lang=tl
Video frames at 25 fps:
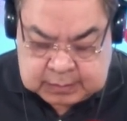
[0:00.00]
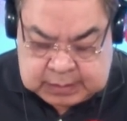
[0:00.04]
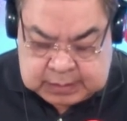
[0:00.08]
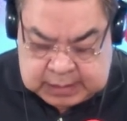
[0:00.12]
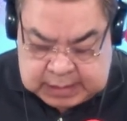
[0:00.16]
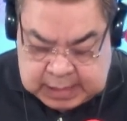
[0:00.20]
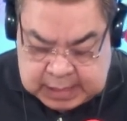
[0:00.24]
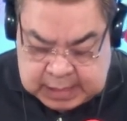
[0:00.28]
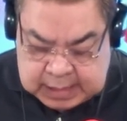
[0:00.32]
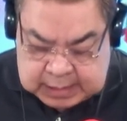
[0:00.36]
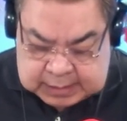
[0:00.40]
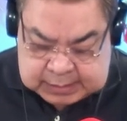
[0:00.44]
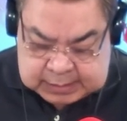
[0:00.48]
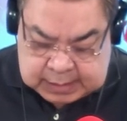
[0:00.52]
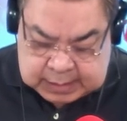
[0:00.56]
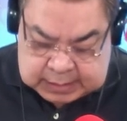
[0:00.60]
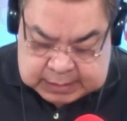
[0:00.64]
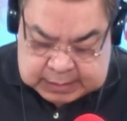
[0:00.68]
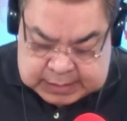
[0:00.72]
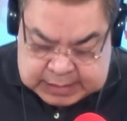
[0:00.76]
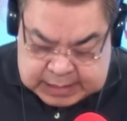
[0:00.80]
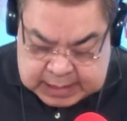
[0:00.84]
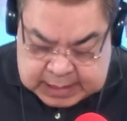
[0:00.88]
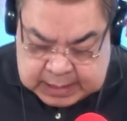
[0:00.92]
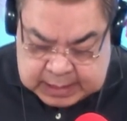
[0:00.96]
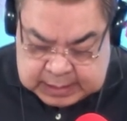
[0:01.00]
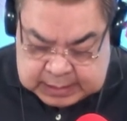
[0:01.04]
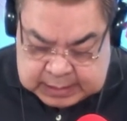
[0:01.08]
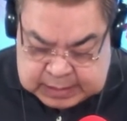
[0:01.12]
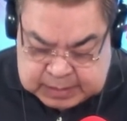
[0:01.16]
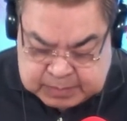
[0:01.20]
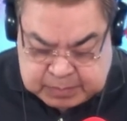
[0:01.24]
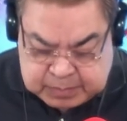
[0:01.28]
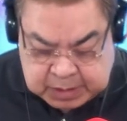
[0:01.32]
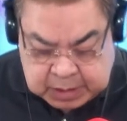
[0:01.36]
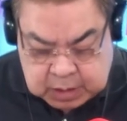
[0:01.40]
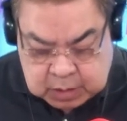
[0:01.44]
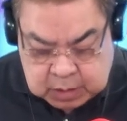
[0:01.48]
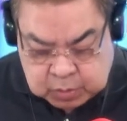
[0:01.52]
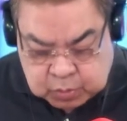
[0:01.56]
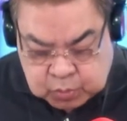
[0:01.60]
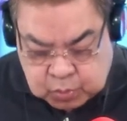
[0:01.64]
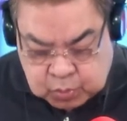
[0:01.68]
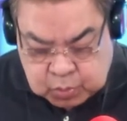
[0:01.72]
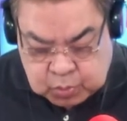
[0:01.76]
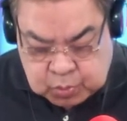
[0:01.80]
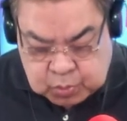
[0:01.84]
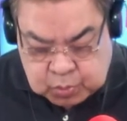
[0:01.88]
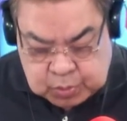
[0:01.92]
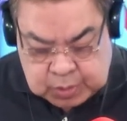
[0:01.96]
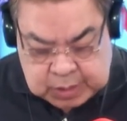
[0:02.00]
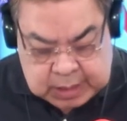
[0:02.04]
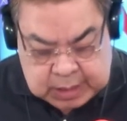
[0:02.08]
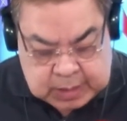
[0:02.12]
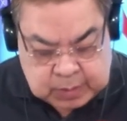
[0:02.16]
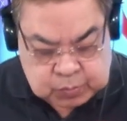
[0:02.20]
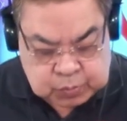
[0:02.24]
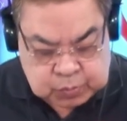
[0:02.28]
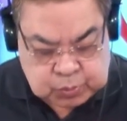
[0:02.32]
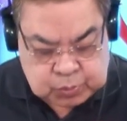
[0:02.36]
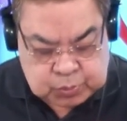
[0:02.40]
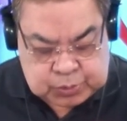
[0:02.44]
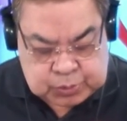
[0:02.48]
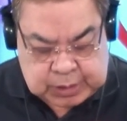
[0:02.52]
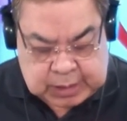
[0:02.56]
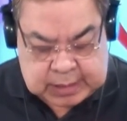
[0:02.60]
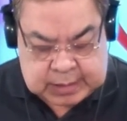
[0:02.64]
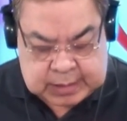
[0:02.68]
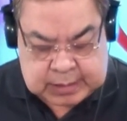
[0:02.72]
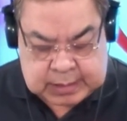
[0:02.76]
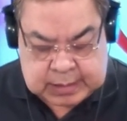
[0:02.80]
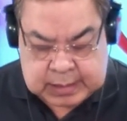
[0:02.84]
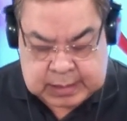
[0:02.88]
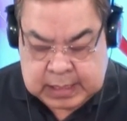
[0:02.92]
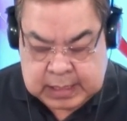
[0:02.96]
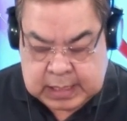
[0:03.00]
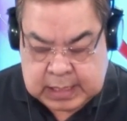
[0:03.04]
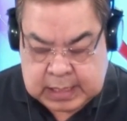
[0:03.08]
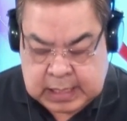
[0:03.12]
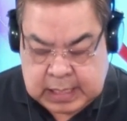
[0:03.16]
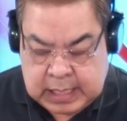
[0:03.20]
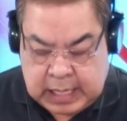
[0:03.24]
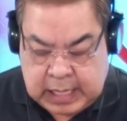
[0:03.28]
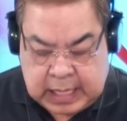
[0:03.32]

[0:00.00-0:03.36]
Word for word: Dinala sa kanya ng mga guro ng kautusan